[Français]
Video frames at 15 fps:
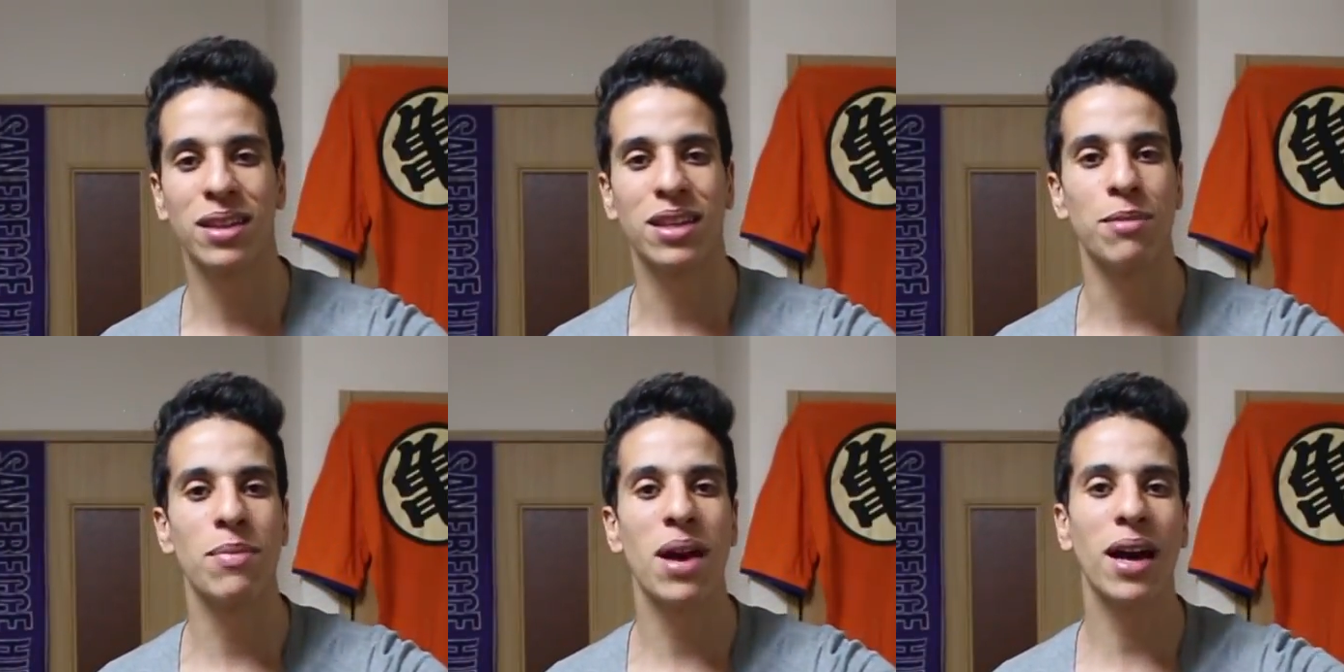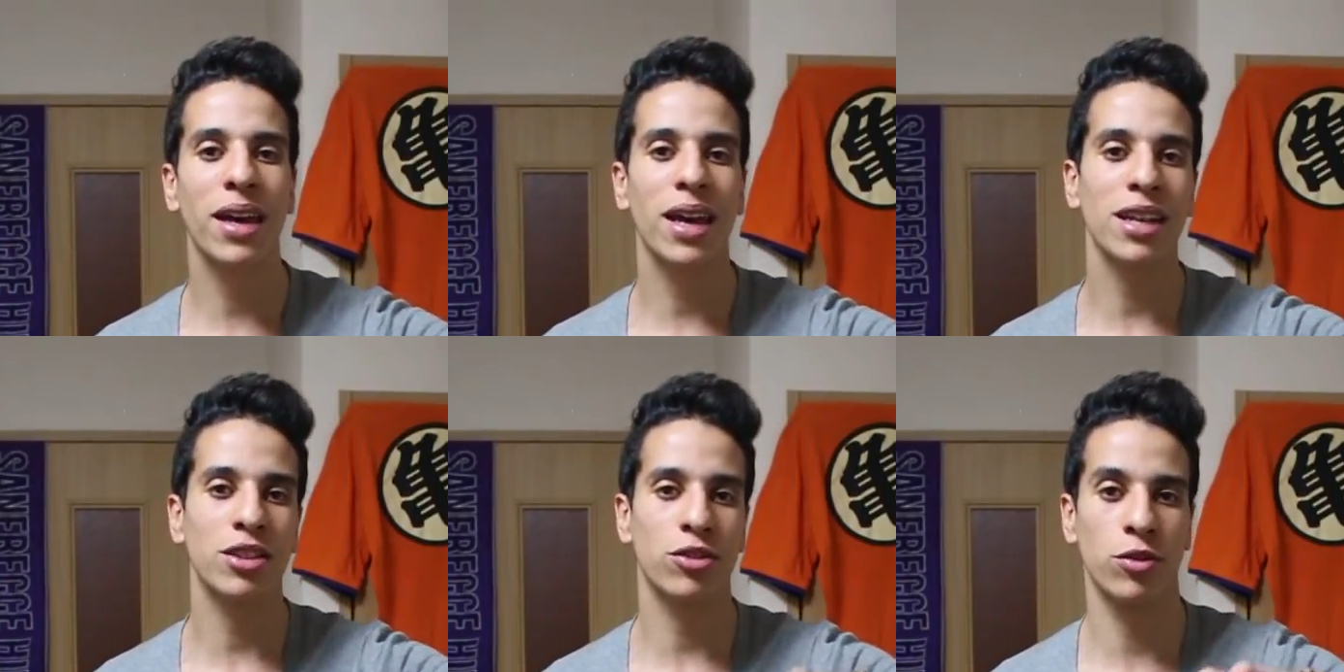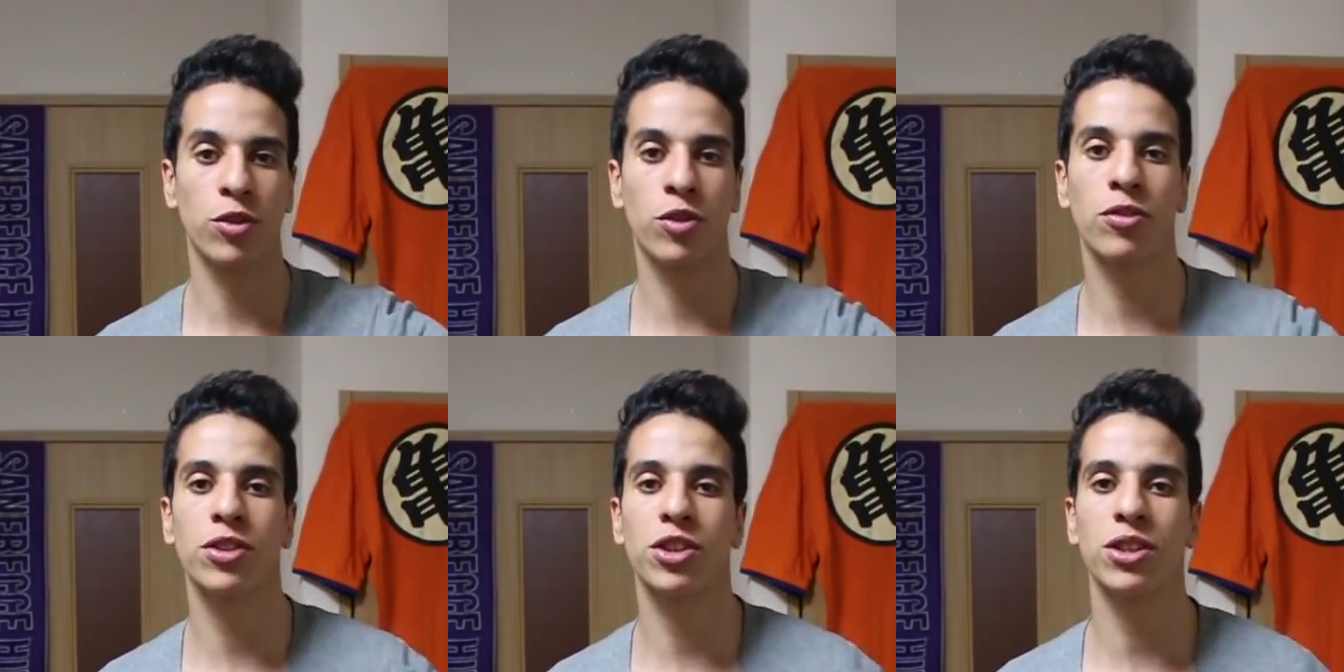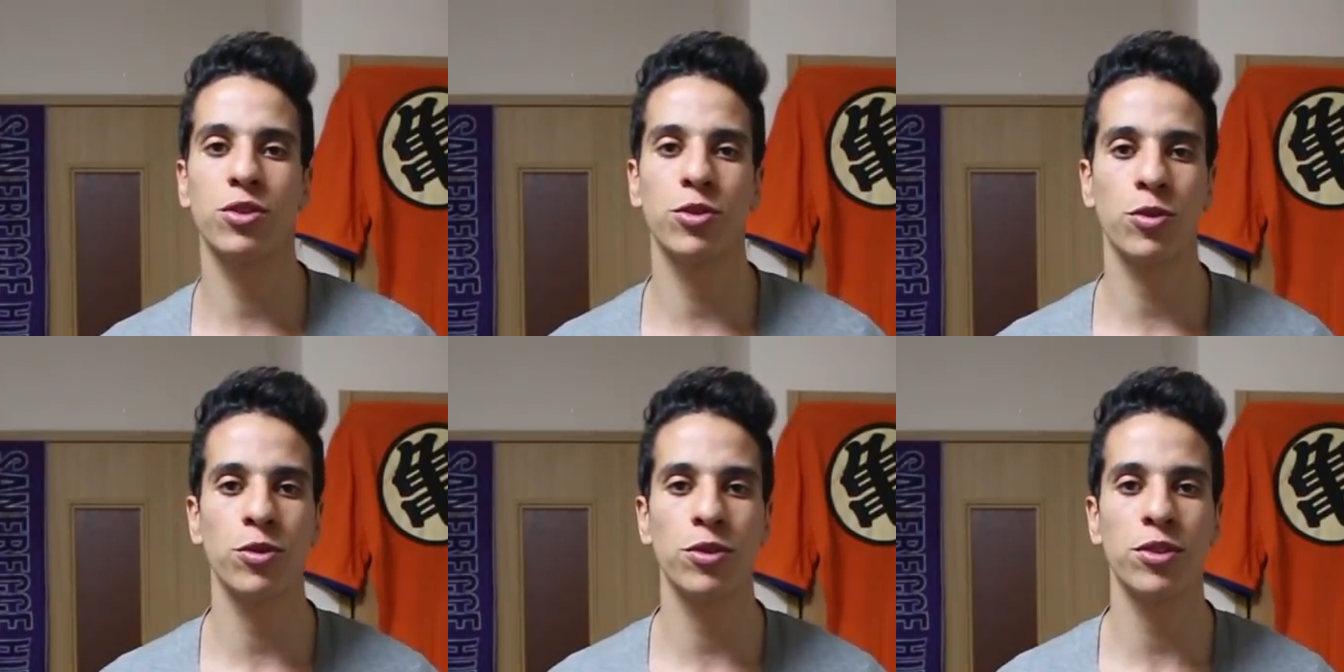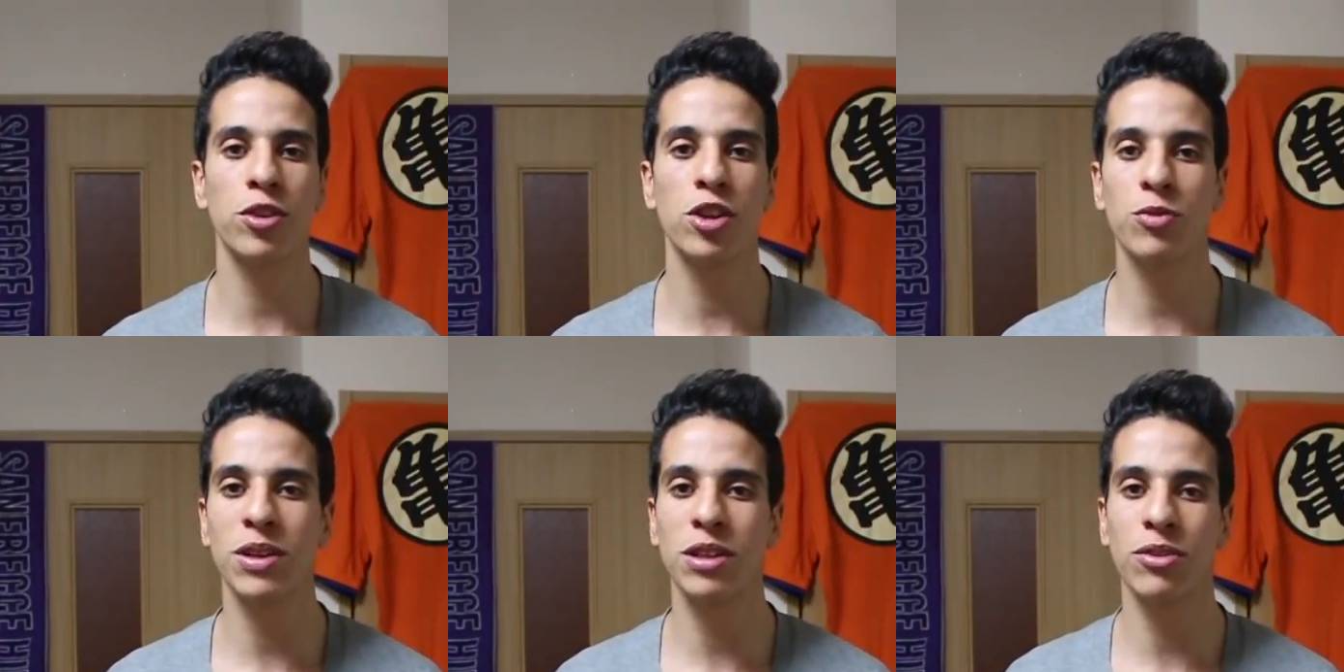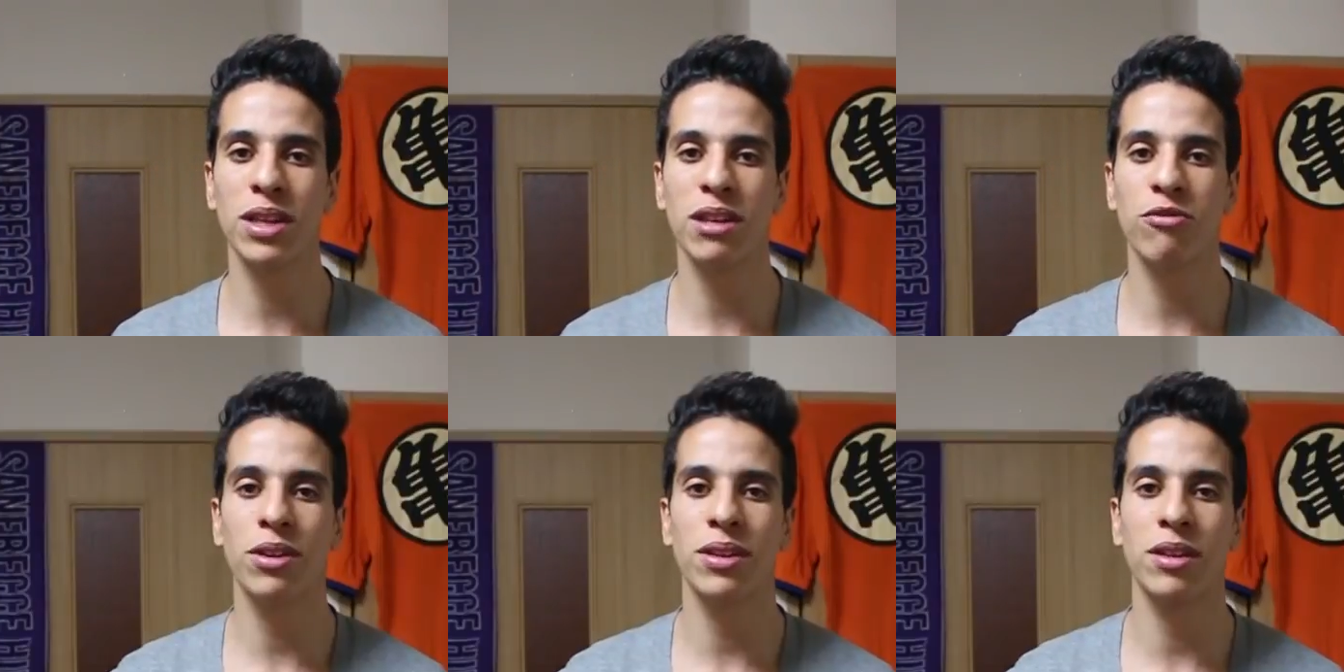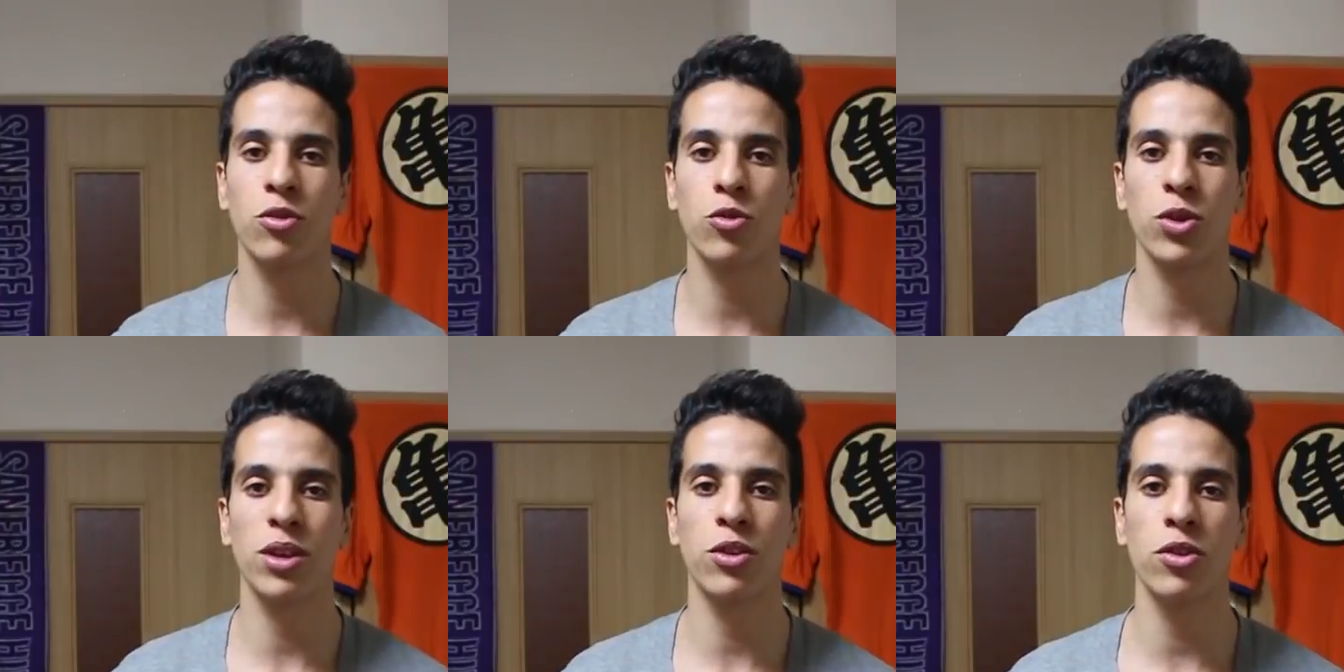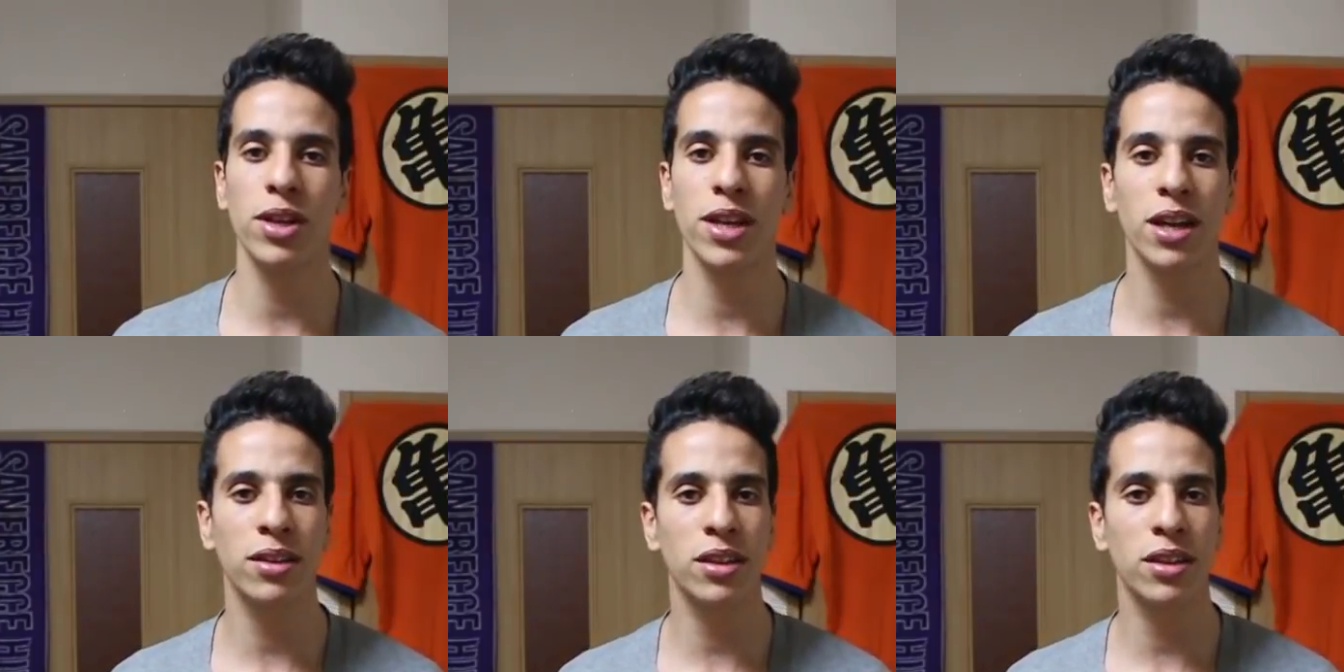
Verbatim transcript: marquages kanji sur le sol, je m'attendais à voir des tenues écolières,